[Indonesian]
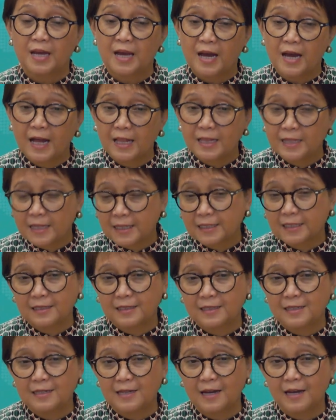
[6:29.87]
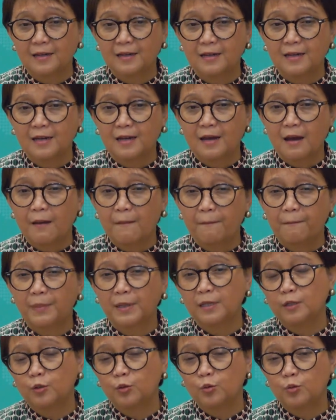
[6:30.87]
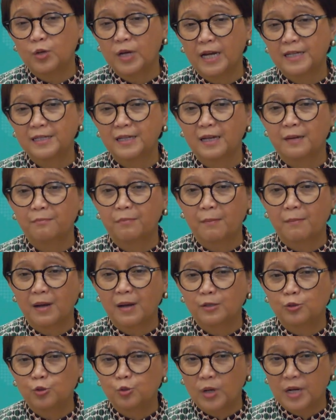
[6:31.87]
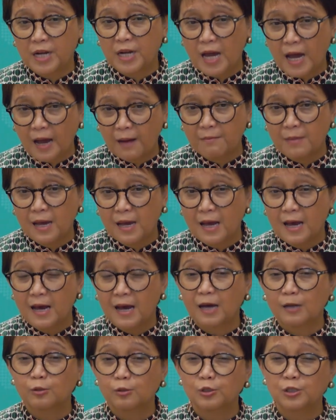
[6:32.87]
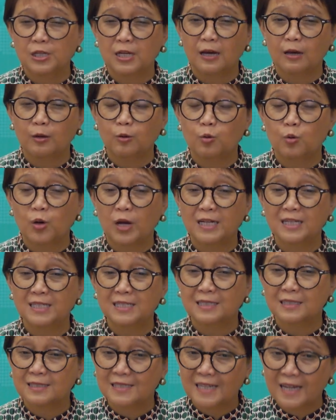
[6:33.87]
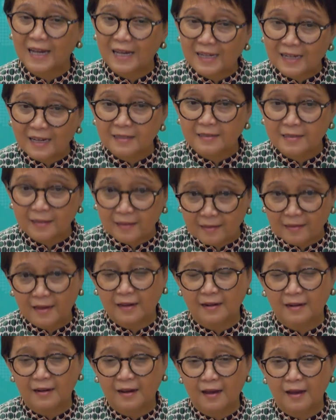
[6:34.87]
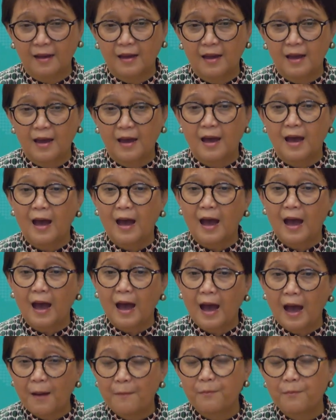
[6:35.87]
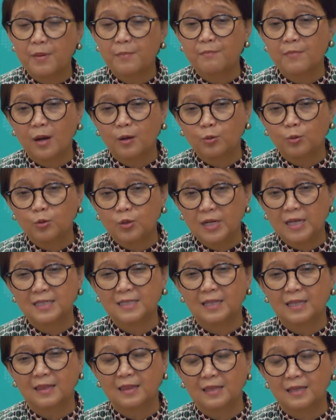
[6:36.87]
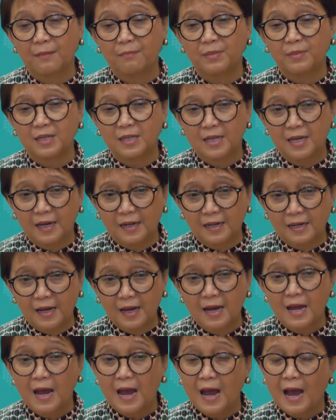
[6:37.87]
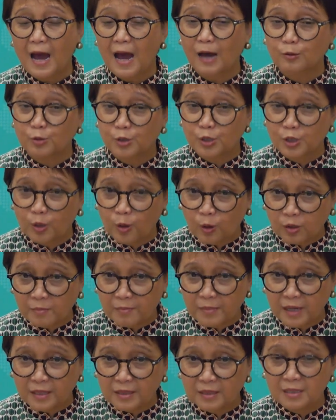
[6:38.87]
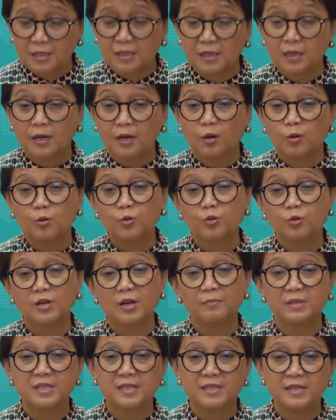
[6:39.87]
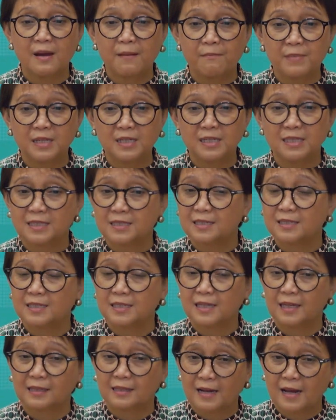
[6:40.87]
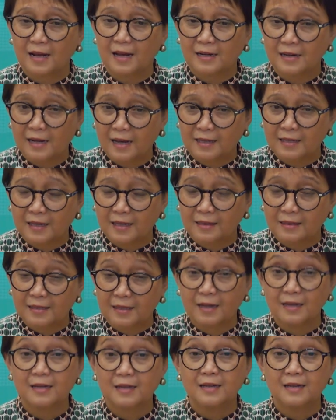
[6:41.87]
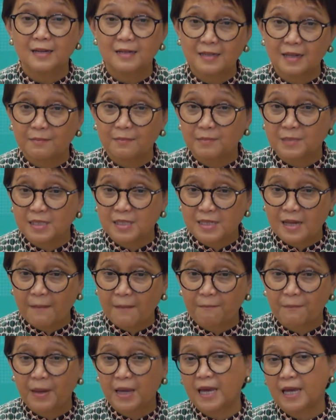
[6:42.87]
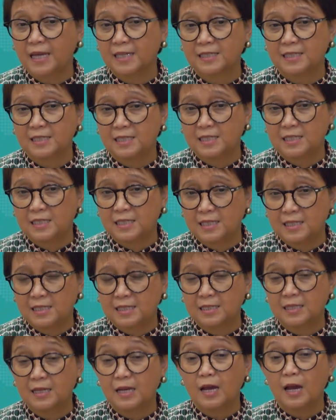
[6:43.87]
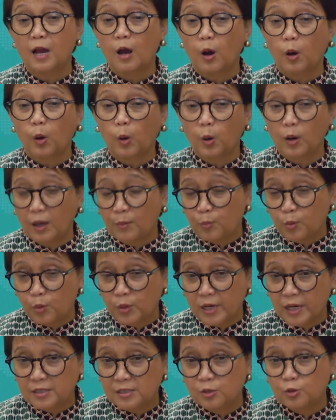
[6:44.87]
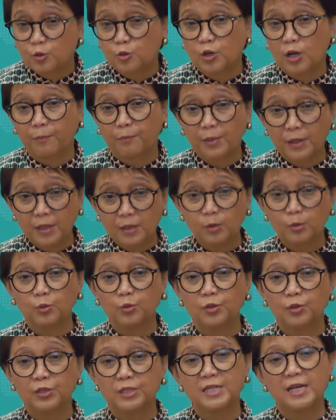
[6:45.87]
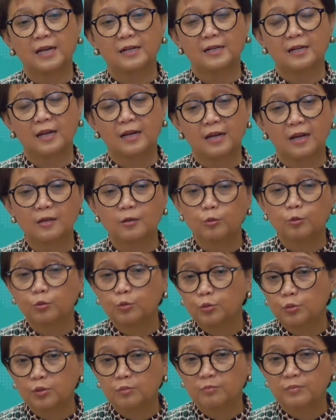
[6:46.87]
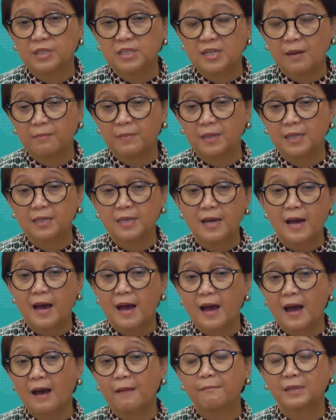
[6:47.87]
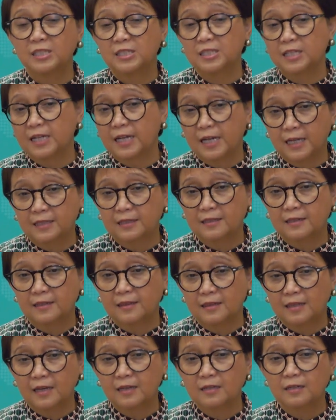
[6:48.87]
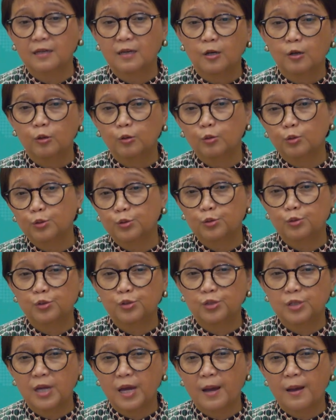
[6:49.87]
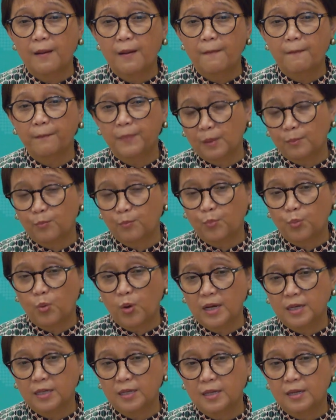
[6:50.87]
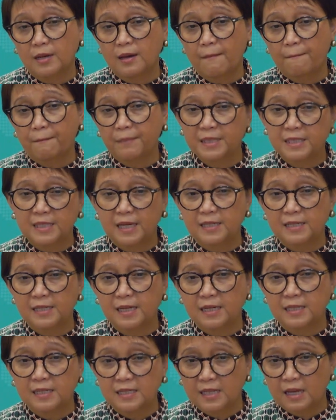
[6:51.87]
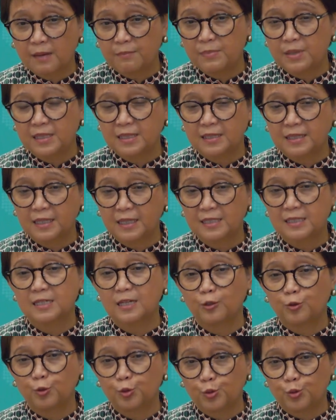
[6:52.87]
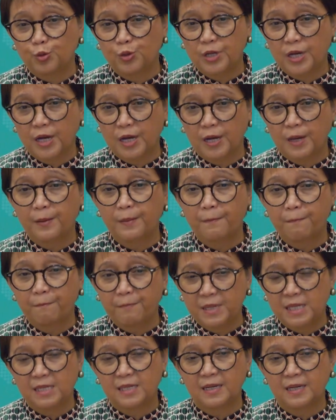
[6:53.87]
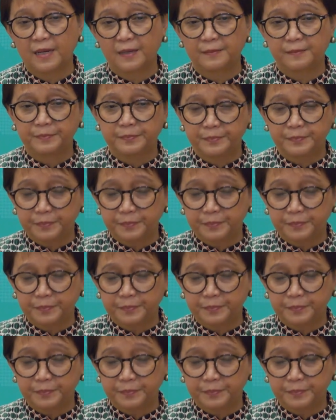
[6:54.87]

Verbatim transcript: Hal yang ketiga, pelindungan dan pemajuan HAM harus dilakukan secara setara hak pembangunan setiap negara harus dihormati guna menjamin kesejahteraan rakyatnya dan mencapai SDGs. Kolaborasi juga perlu diarahkan untuk menjamin hak masyarakat rentan, khususnya perempuan, penyandang disabilitas, dan juga migran.